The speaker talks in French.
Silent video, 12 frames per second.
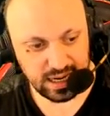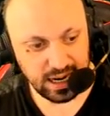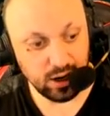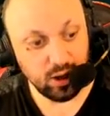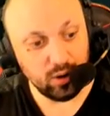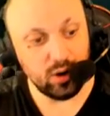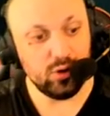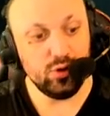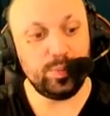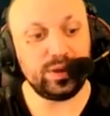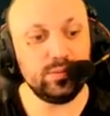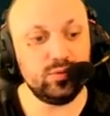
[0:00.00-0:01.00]
Alors le
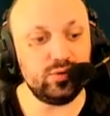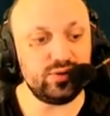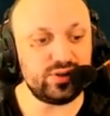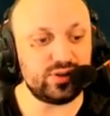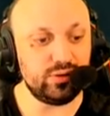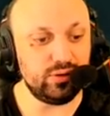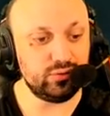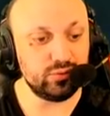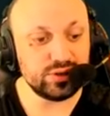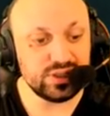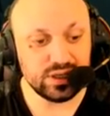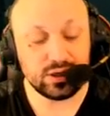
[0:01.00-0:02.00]
Primus, donc,